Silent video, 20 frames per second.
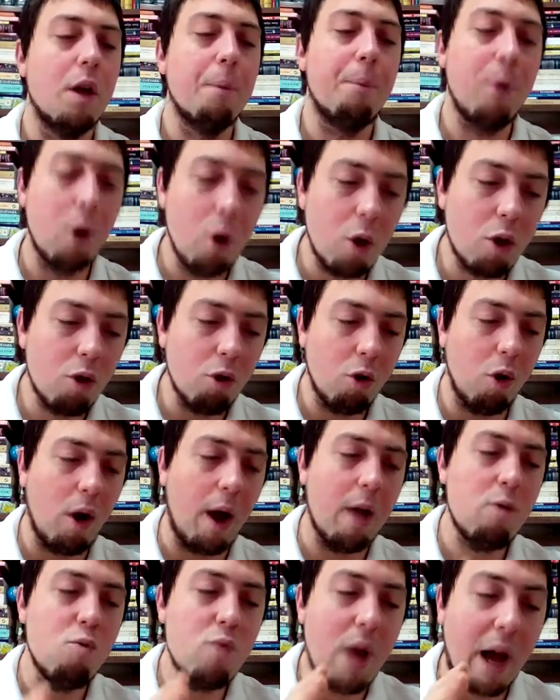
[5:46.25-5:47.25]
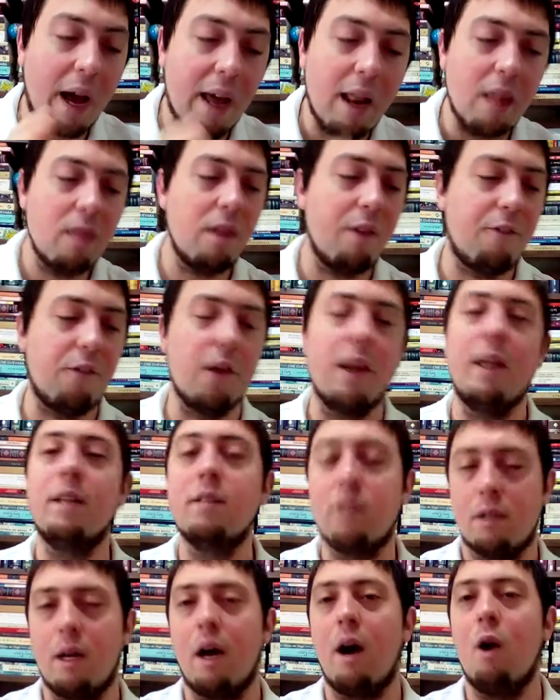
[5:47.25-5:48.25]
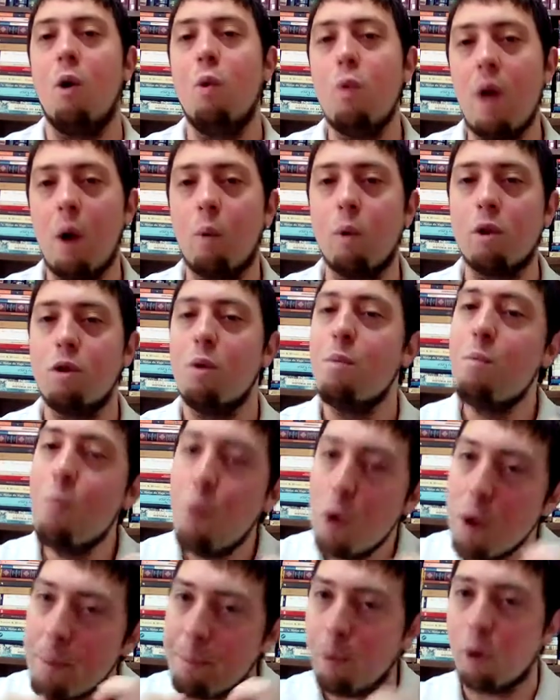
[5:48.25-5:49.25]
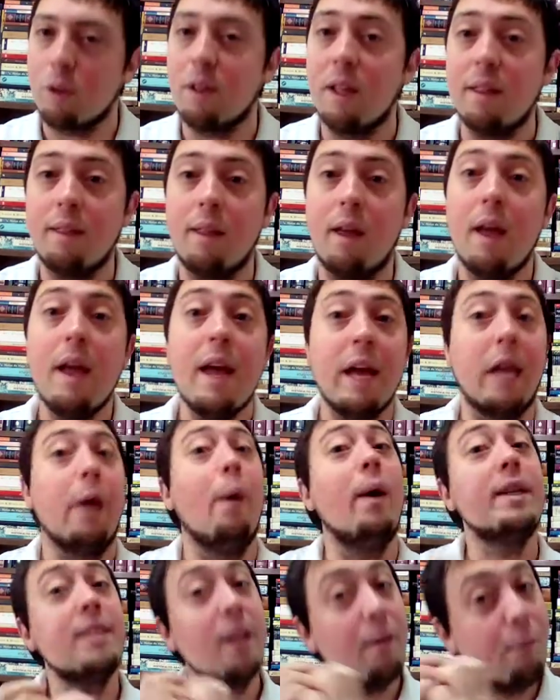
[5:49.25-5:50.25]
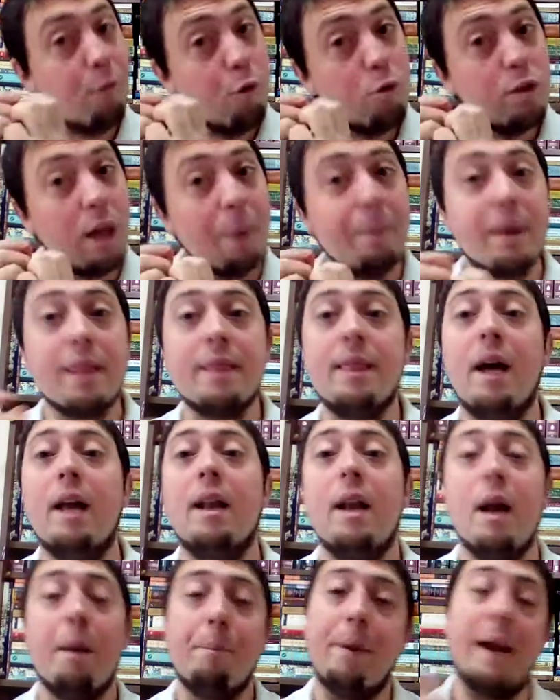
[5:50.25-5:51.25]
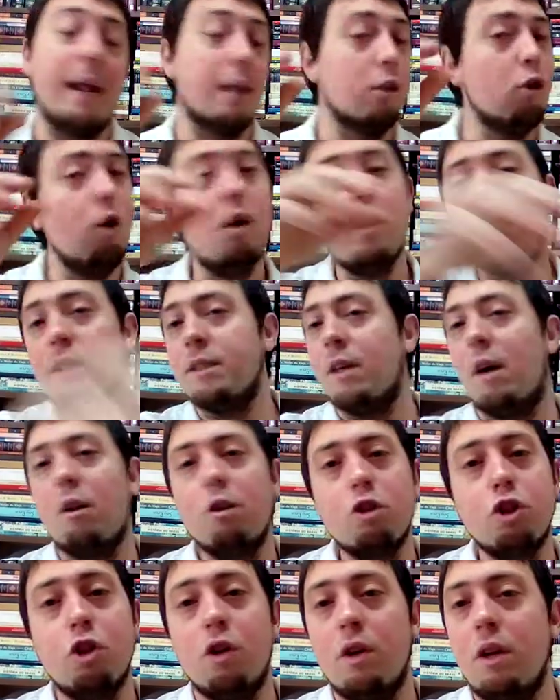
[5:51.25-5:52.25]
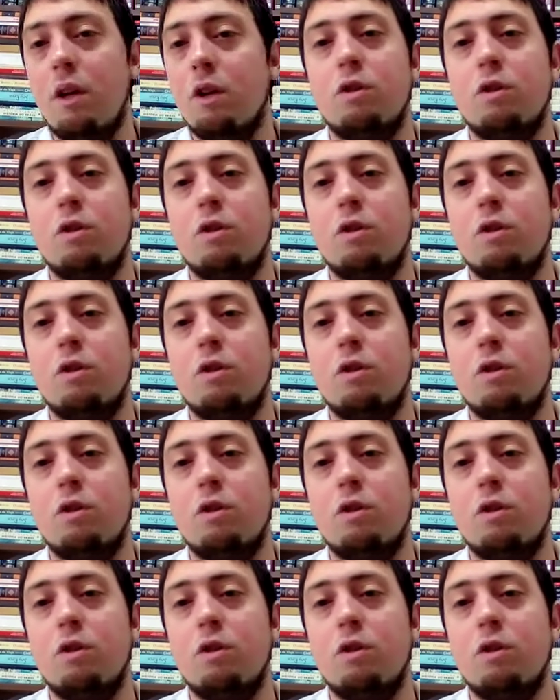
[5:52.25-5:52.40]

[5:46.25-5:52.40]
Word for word: Pero esto hay una gran diferencia o una cuestión muy importante que va a ser fundamental para todo el desarrollo